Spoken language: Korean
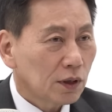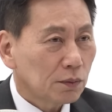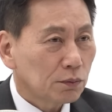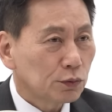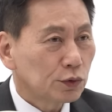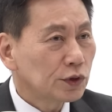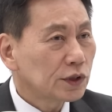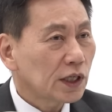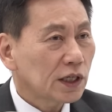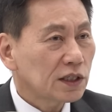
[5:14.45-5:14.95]

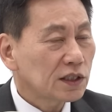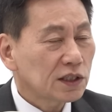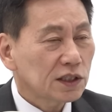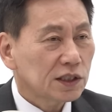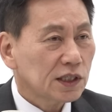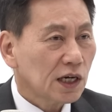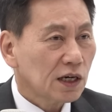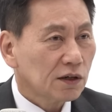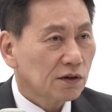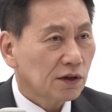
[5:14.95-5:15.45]
문재인을
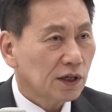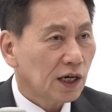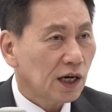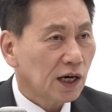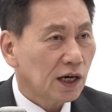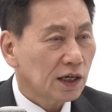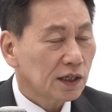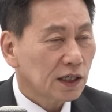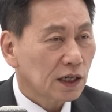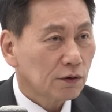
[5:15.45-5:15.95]
지지할
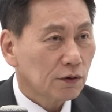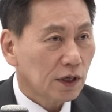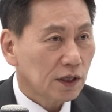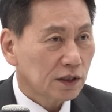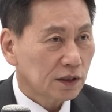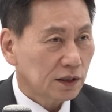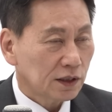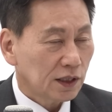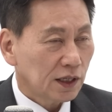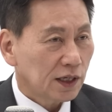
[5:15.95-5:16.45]
거야 라고
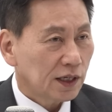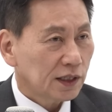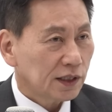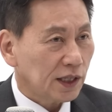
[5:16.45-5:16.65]
하는